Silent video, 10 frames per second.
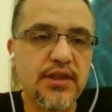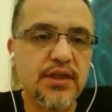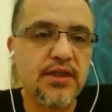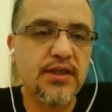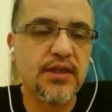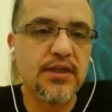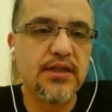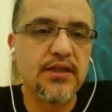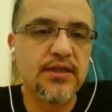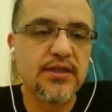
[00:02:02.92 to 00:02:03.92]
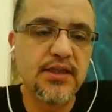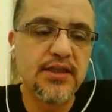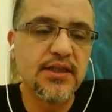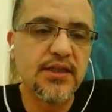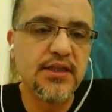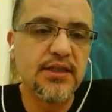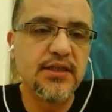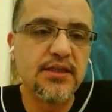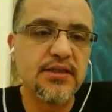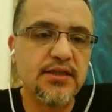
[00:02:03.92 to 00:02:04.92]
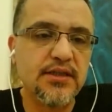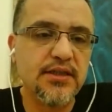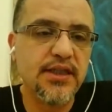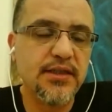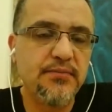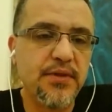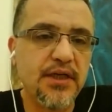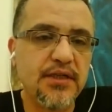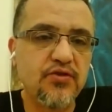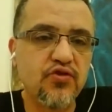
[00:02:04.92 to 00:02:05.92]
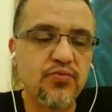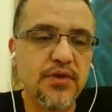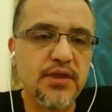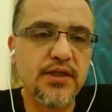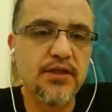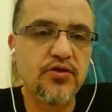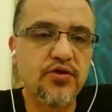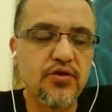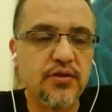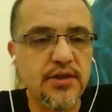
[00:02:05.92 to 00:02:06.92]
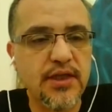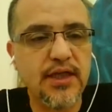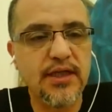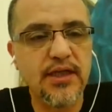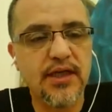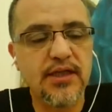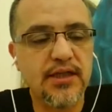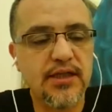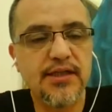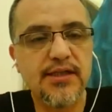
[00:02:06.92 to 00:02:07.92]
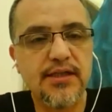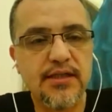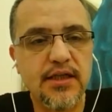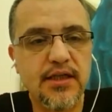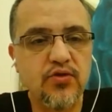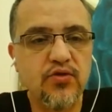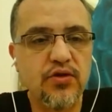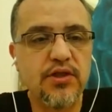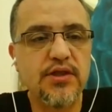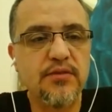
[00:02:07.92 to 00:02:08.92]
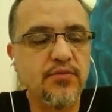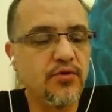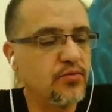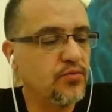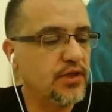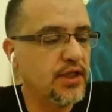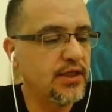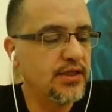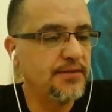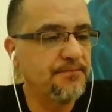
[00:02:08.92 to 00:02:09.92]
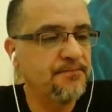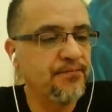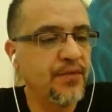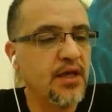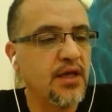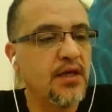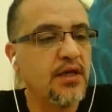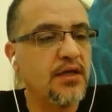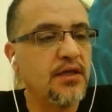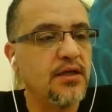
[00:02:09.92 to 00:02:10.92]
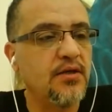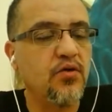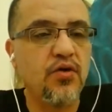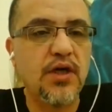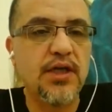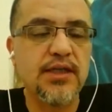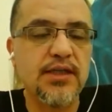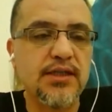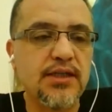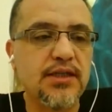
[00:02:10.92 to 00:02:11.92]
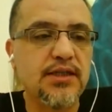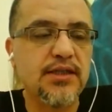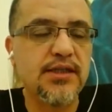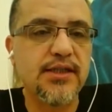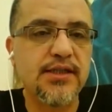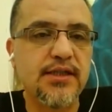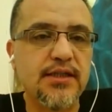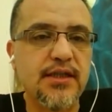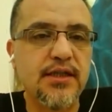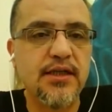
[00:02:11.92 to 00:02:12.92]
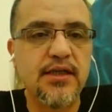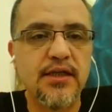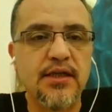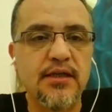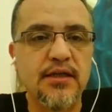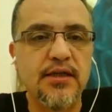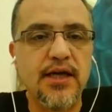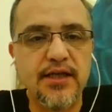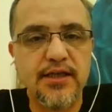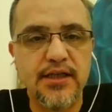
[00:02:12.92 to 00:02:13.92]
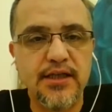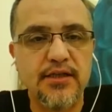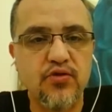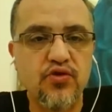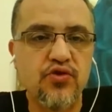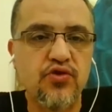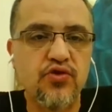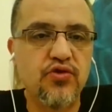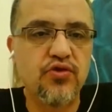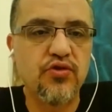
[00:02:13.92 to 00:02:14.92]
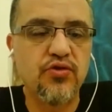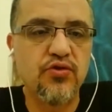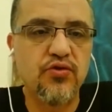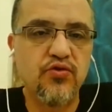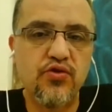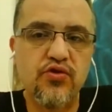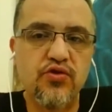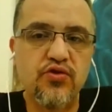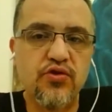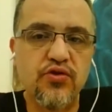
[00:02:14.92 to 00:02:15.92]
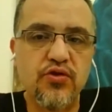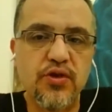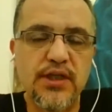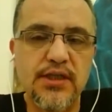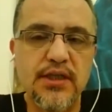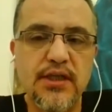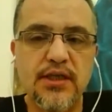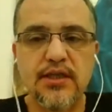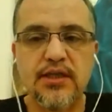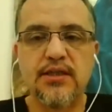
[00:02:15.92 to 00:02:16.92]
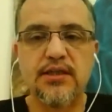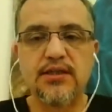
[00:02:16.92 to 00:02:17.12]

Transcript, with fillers: da e, kadınları e, geri planda tutmaya çalışıyor. Yani akılcı sınırlar koyduğu için postmodernizm e, o akılcılığın içerisinde e, erkek güçlüdür, e, üstündür. Dolayısıyla e,